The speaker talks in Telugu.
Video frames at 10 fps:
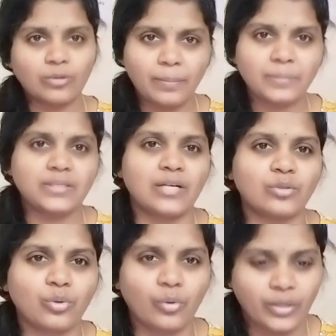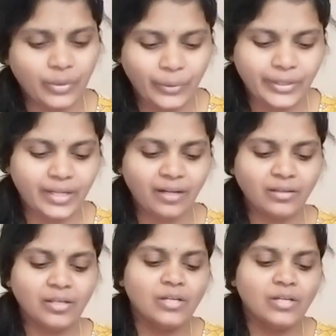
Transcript: ముందే సర్దుకోండి ఓకేనా